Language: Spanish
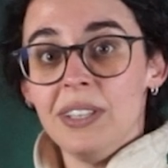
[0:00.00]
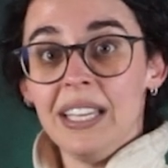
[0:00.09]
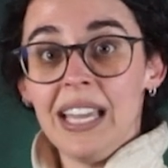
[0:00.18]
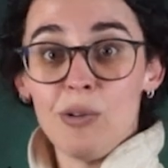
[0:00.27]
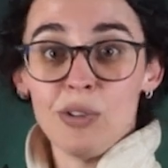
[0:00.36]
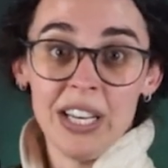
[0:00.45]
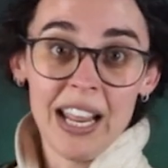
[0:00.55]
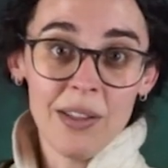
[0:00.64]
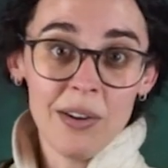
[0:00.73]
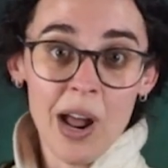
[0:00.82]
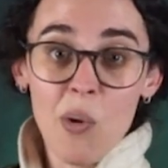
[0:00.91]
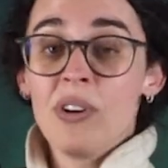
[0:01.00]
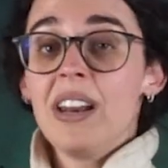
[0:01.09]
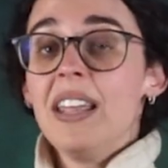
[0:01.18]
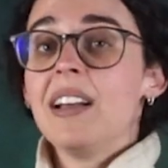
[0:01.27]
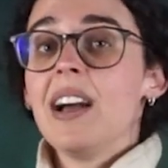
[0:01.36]
de auxiliadora, un
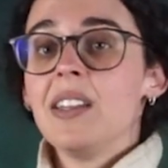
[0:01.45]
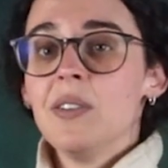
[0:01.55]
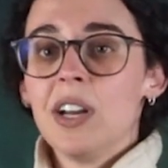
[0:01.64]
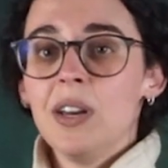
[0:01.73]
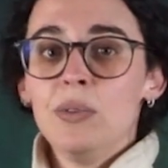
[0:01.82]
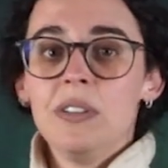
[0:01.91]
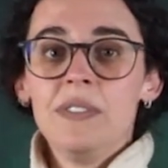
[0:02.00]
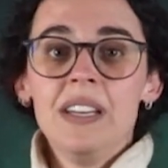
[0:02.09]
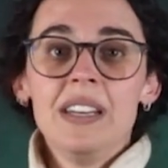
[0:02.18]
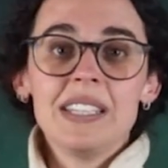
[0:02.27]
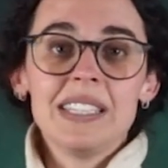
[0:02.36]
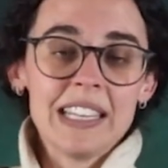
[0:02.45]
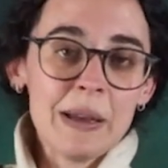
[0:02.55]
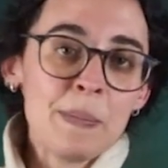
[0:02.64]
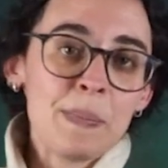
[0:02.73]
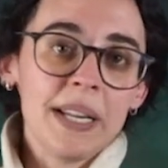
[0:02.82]
relicario que Ludivine
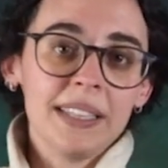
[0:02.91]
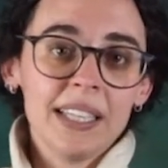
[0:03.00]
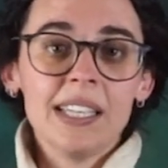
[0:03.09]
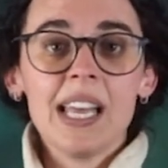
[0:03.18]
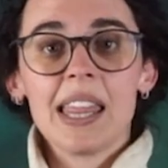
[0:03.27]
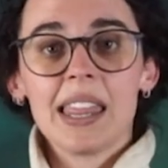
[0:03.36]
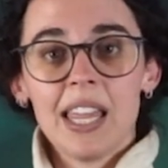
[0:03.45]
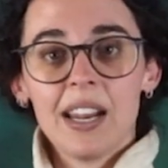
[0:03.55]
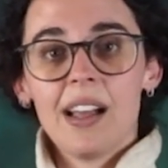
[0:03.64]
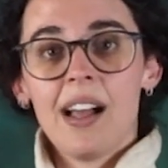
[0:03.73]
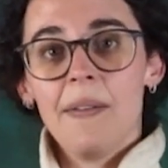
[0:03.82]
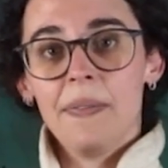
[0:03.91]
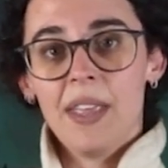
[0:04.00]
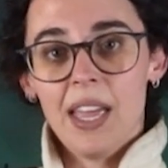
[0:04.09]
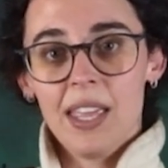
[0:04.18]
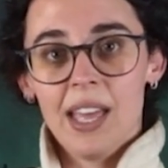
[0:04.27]
siempre tiene cerca
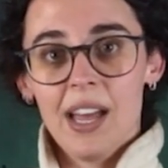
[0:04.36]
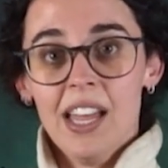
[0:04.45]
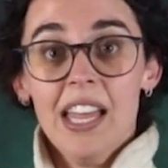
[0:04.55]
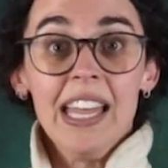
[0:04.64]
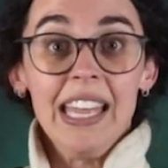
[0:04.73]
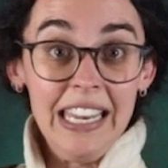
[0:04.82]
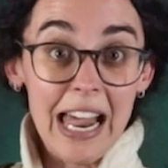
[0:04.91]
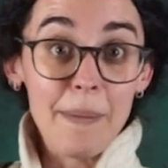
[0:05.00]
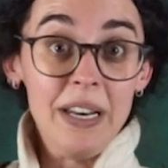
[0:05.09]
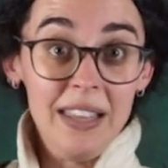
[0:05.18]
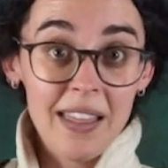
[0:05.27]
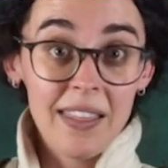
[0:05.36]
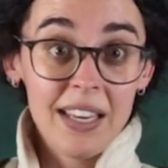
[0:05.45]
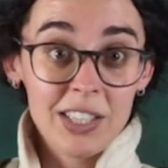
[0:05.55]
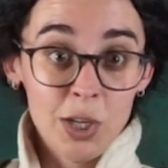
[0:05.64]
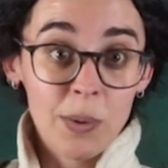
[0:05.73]
de ella. Y la habilidad
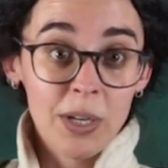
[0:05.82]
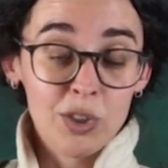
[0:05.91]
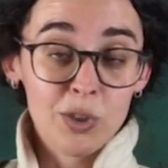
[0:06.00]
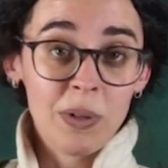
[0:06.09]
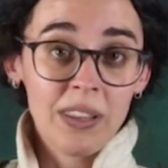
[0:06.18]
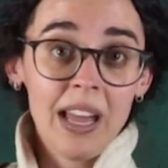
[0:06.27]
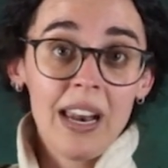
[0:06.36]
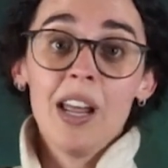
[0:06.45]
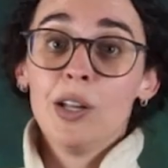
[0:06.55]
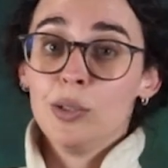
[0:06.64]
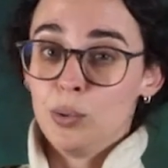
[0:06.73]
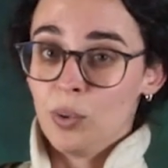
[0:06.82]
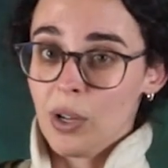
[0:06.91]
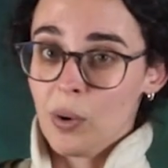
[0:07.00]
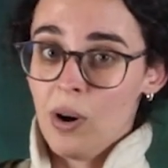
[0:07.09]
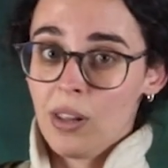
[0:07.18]
de este objeto especial, tu
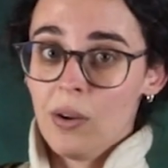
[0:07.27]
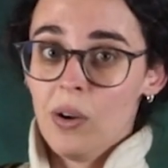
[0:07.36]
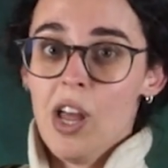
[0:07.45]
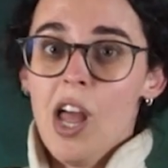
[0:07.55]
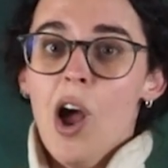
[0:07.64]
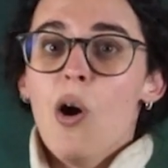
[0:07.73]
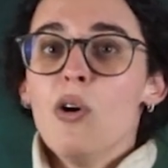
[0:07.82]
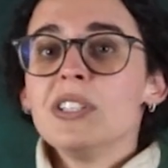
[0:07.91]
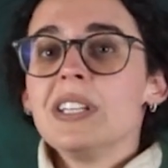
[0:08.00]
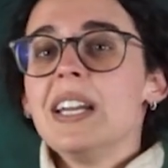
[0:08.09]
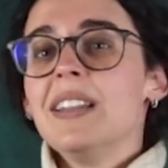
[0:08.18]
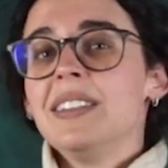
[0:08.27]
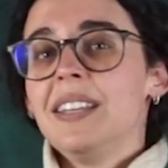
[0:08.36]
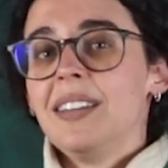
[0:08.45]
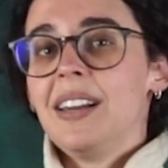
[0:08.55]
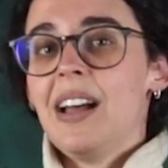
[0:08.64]
recuerdo, os
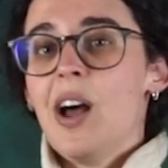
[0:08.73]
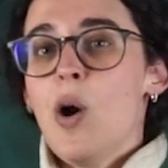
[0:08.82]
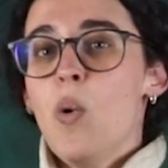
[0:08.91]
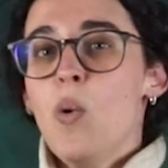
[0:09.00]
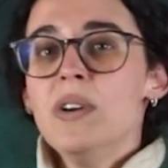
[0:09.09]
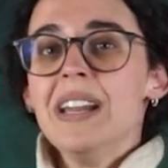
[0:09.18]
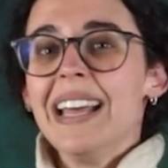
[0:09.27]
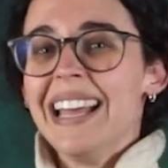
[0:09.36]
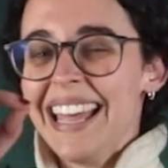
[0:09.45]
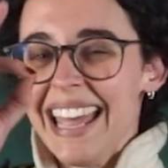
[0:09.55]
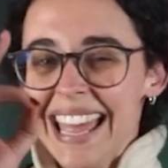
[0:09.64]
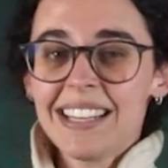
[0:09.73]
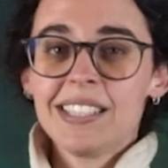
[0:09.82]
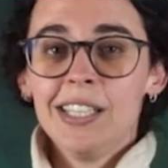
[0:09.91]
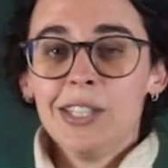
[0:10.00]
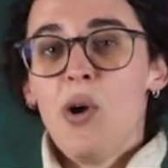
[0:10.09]
garantizará un
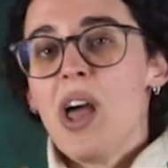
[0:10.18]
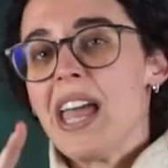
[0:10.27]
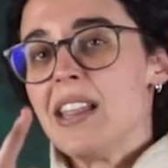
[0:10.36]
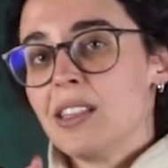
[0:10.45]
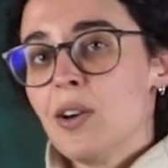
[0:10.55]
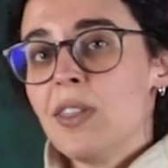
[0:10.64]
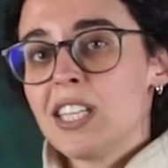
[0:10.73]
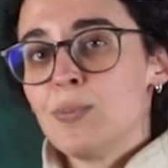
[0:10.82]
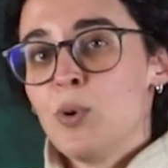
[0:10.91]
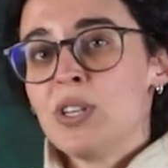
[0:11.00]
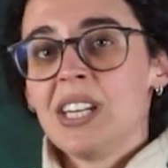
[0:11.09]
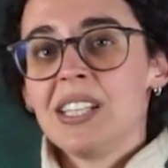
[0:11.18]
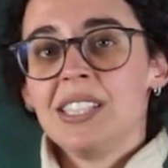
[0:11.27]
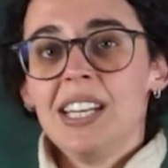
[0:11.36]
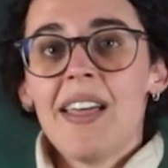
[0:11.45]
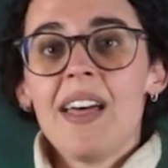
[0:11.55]
éxito en todas vuestras
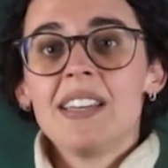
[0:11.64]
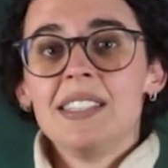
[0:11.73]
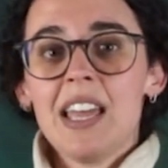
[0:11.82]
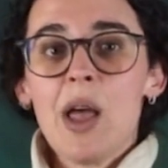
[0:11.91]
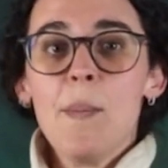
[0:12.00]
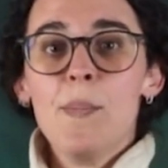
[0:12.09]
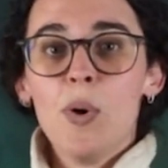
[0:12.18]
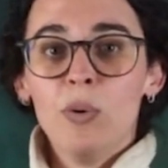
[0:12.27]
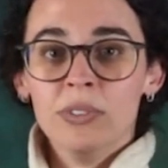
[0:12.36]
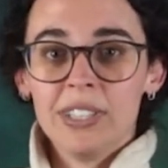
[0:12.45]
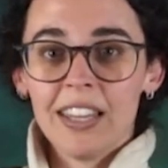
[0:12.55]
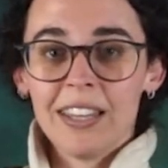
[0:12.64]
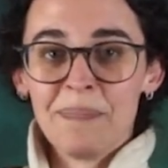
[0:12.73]
tiradas de voluntad.